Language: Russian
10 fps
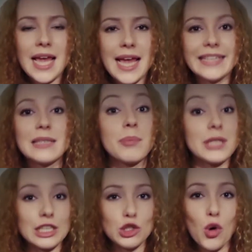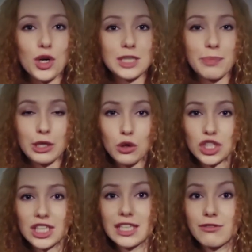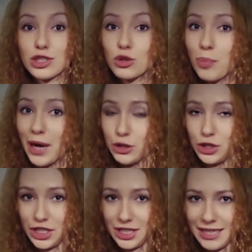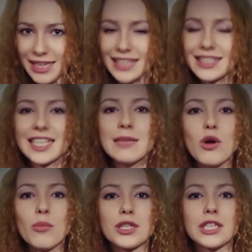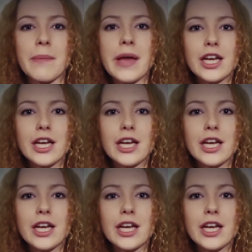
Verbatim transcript: Это полотно расположено на выступающей стене таким образом,